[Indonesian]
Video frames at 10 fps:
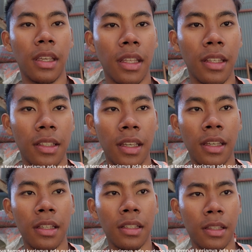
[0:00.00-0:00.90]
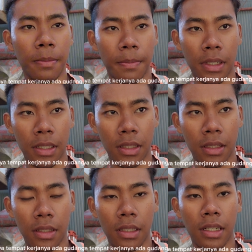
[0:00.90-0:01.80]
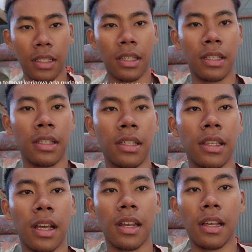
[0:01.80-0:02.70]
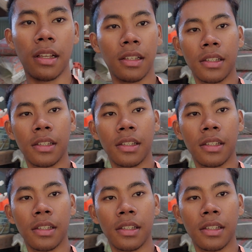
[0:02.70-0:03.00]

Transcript: ini saya tempat kerjanya ada